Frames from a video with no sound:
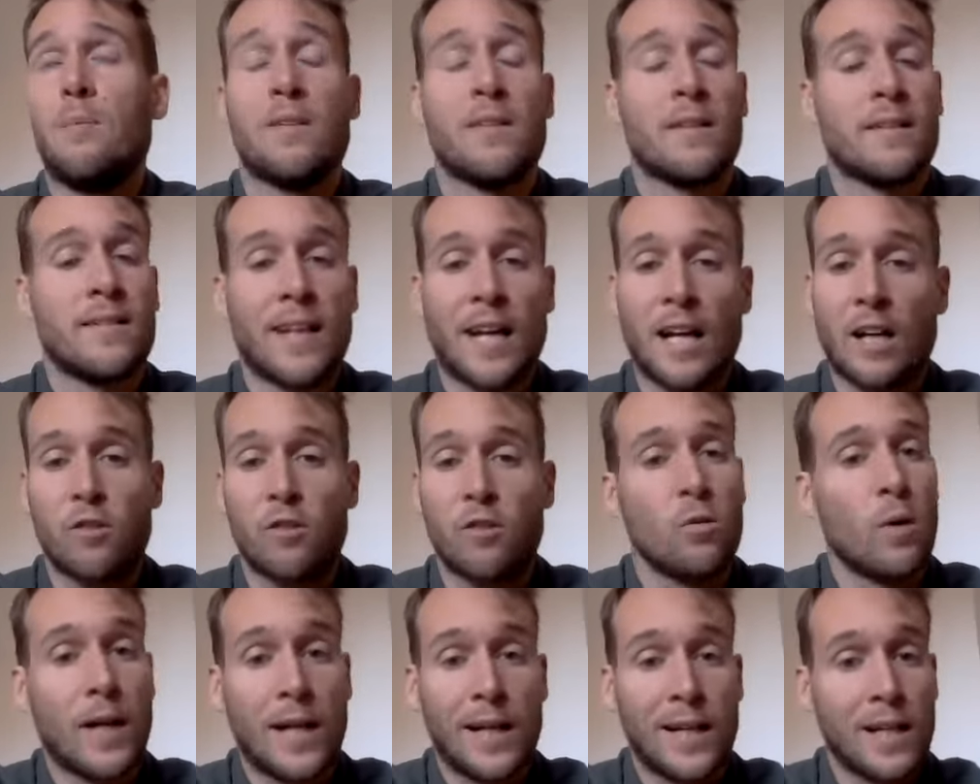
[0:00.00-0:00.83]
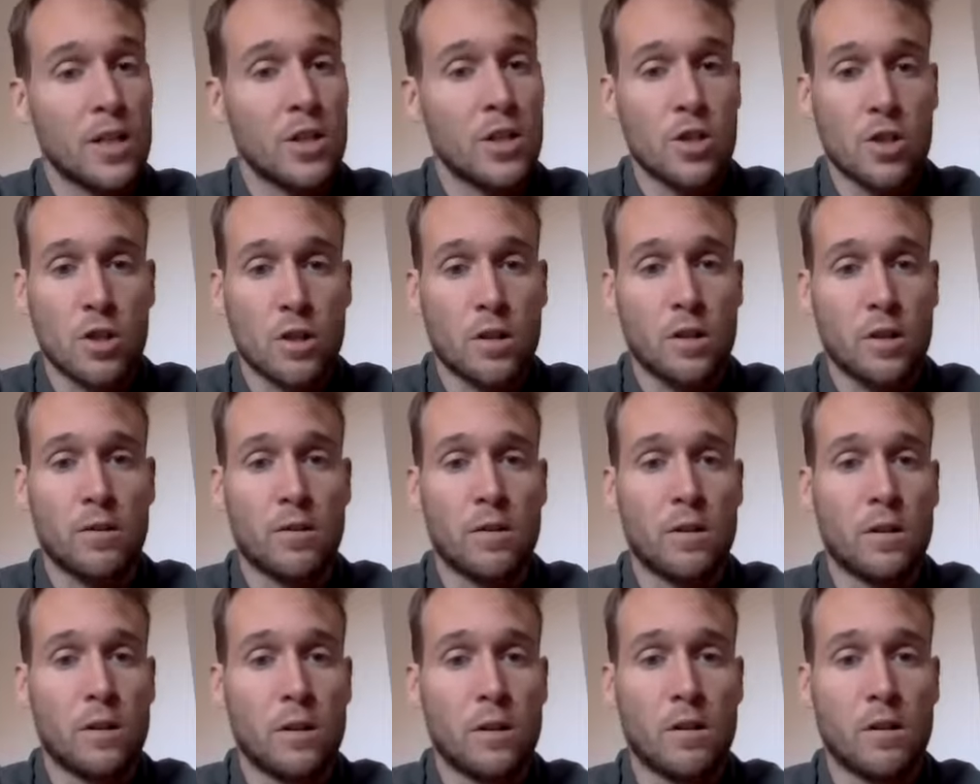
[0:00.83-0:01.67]
et mes interactions avec les
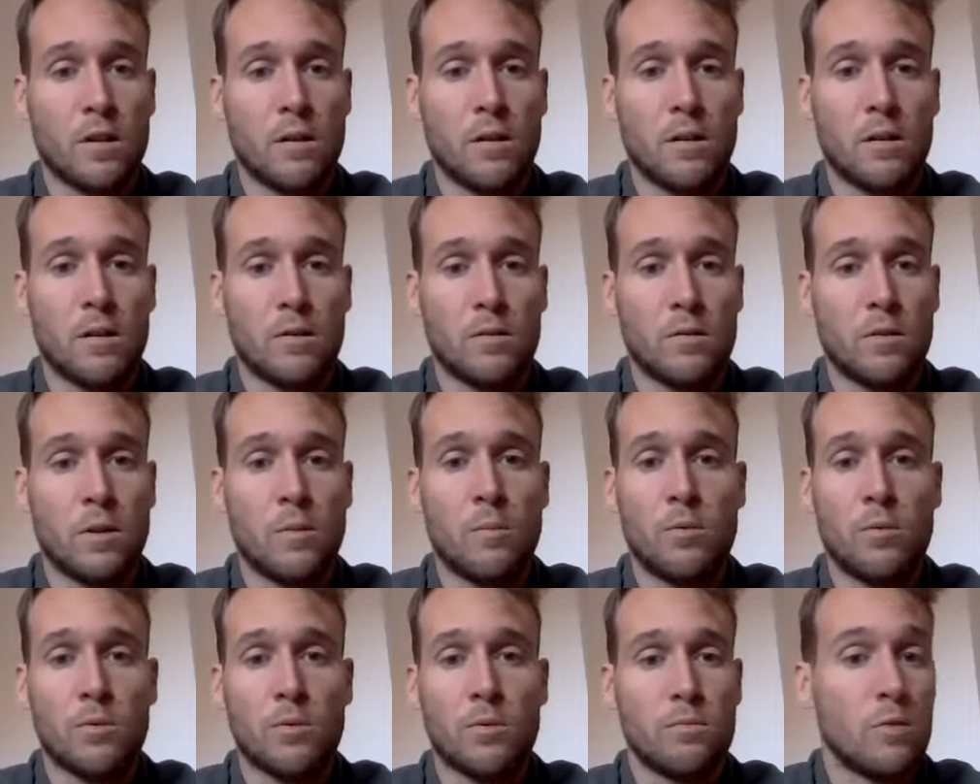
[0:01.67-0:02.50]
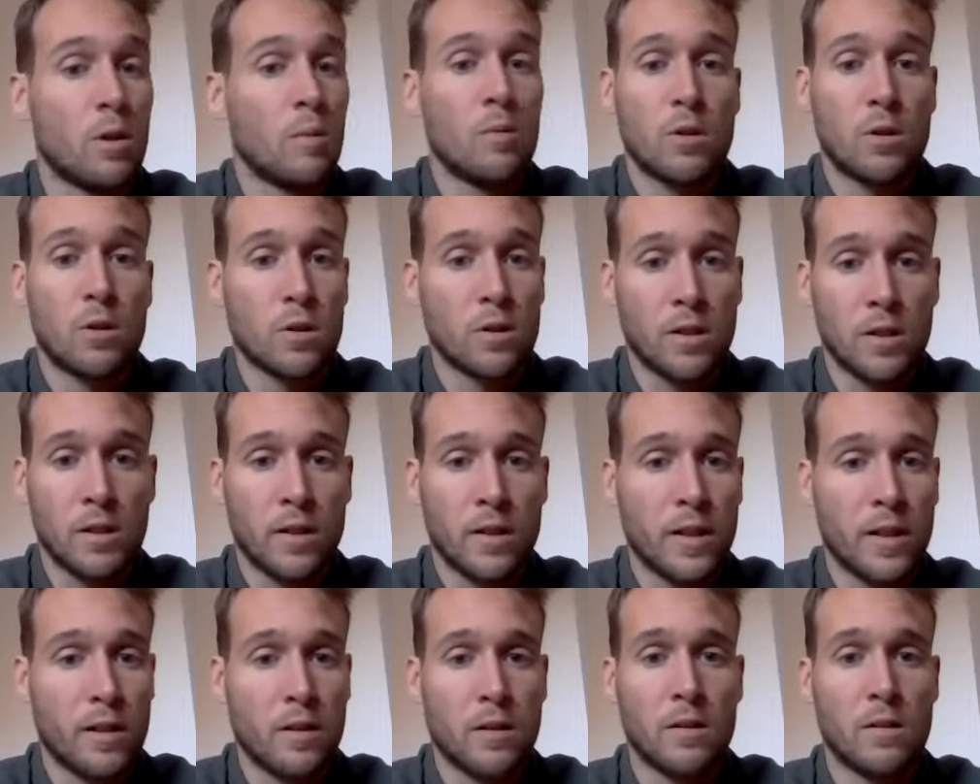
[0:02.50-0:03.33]
jeunes euh, dans, mon,
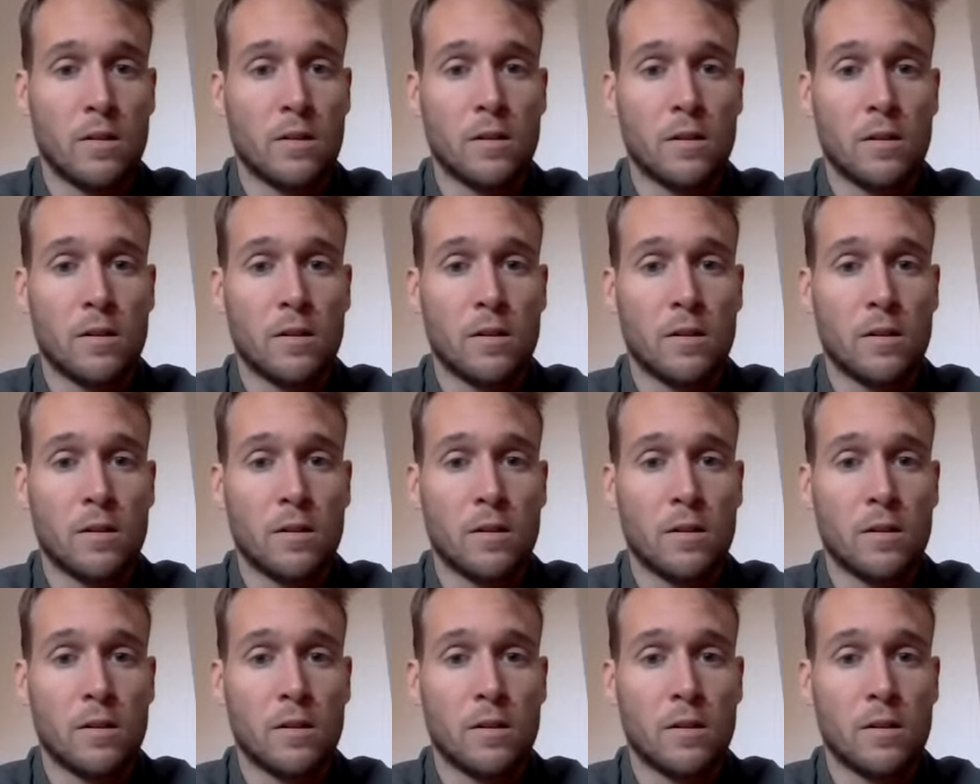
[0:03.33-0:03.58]
quotidien.